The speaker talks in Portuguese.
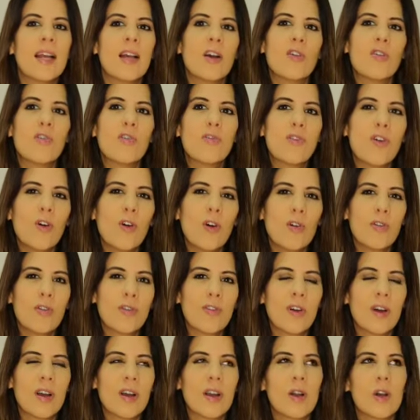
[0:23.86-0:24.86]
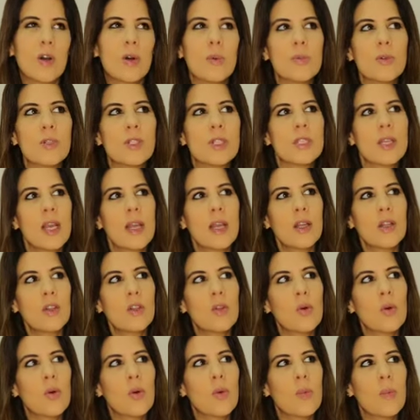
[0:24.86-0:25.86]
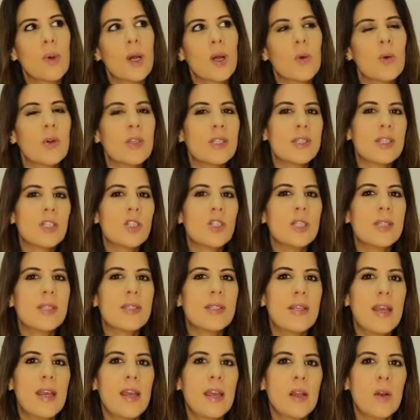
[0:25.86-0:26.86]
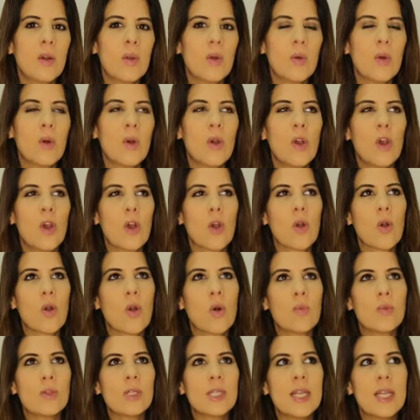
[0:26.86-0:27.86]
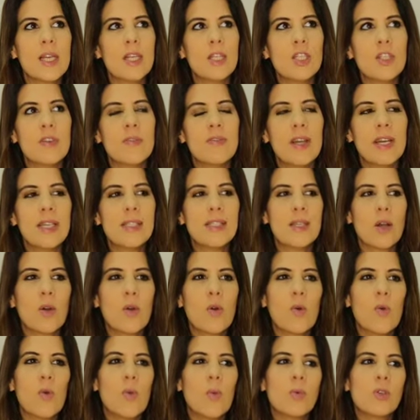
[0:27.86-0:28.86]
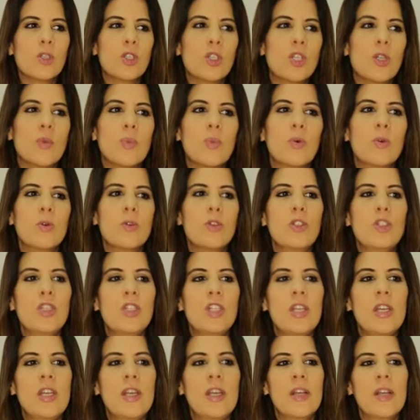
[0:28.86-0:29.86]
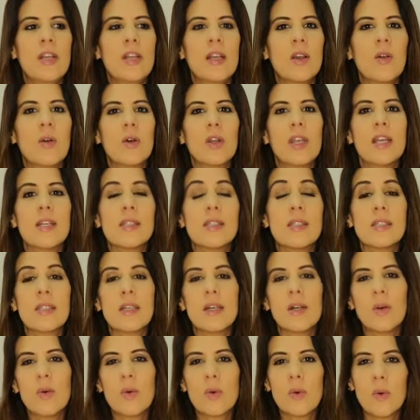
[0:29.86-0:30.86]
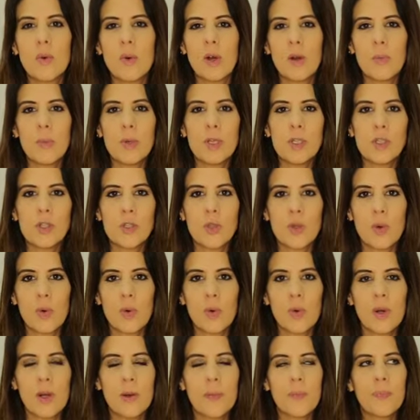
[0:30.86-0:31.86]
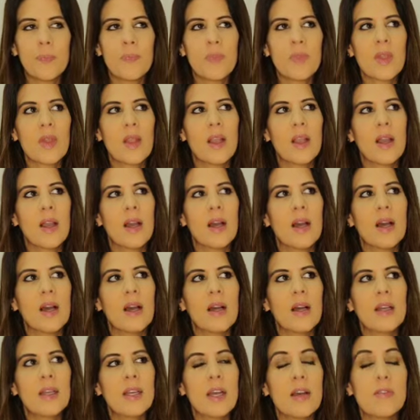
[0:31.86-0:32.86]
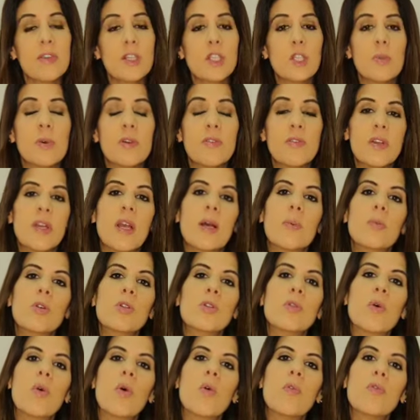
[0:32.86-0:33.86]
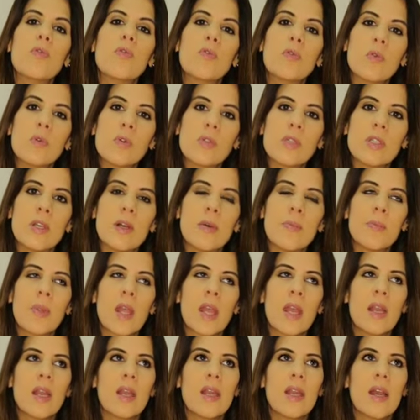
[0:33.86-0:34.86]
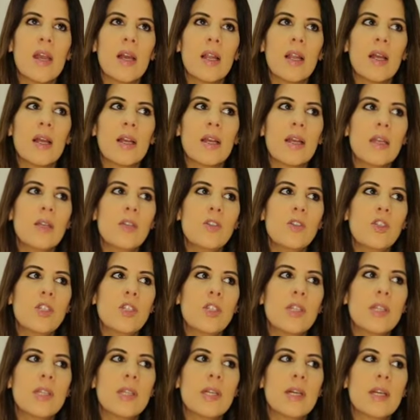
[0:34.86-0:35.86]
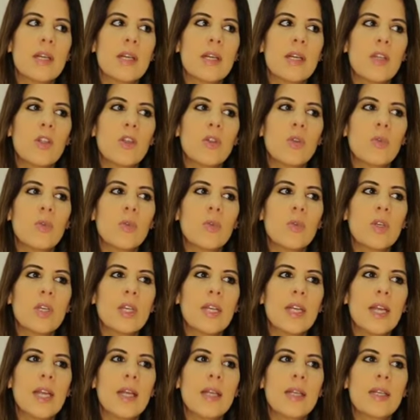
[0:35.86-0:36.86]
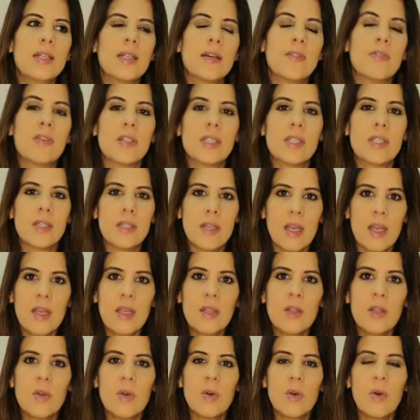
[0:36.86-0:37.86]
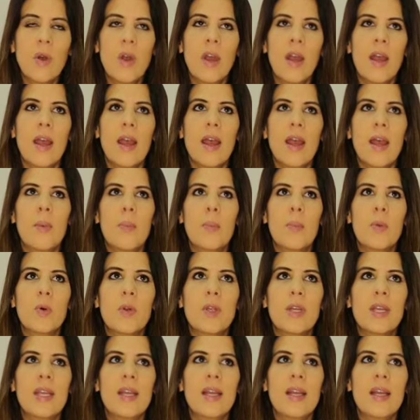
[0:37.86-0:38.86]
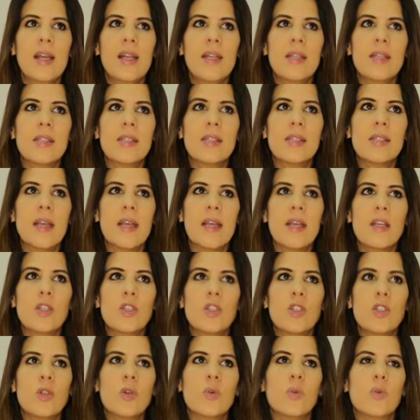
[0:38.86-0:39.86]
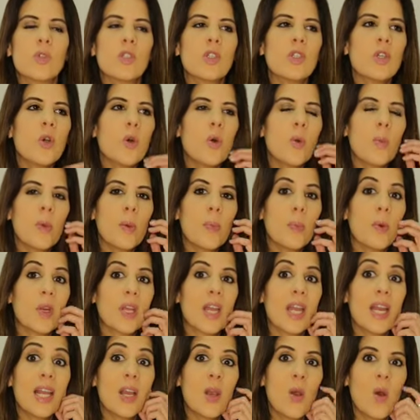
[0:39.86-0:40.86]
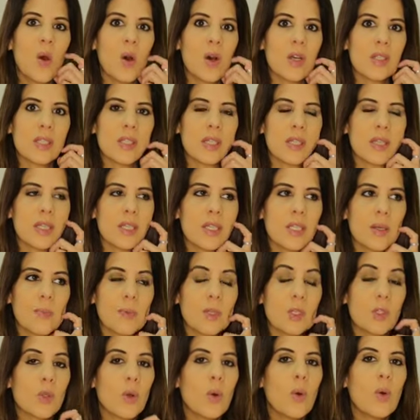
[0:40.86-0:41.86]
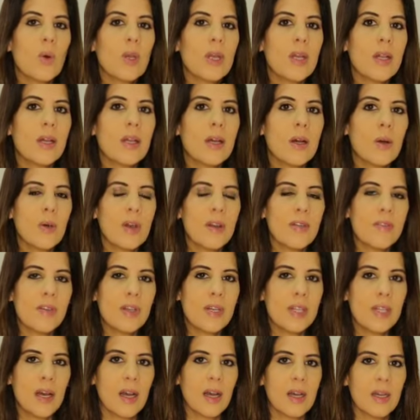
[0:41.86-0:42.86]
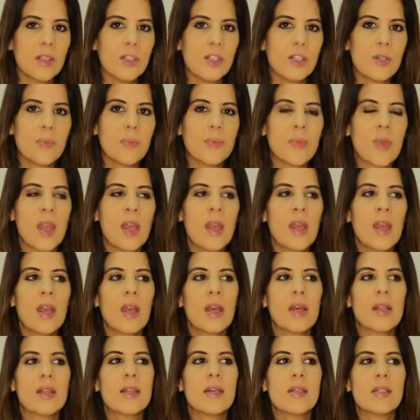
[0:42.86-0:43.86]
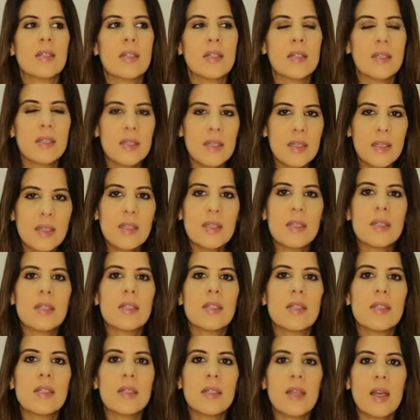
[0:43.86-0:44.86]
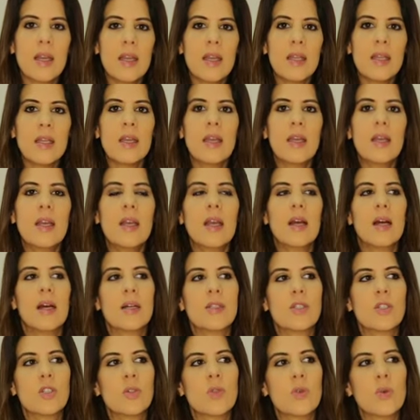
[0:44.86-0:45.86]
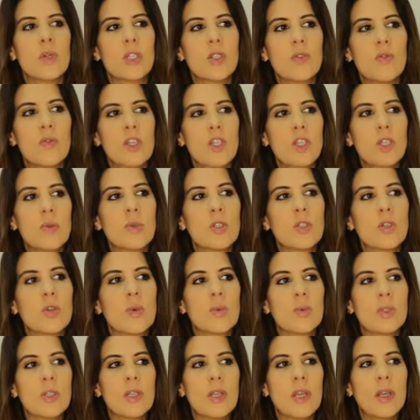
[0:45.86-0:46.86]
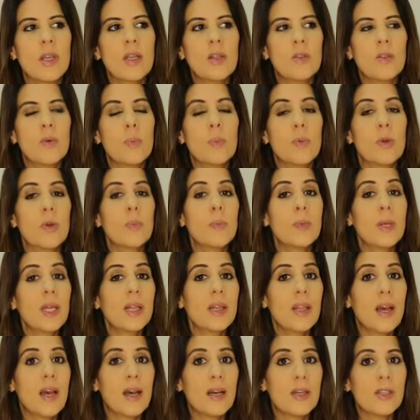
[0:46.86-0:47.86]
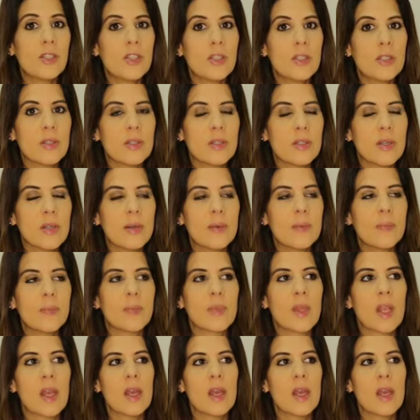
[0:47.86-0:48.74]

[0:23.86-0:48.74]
fofa, como sendo uma coisa de zelo, como se ele tivesse algum tipo de conexão com a pessoa. Uh, e a vítima fica muito confusa e ela acredita que tudo que ele está fazendo é porque ele sente um ciúme, porque ele gosta dessa pessoa, o que não é verdade. Narcisistas entendem as suas vítimas como sendo propriedades, né?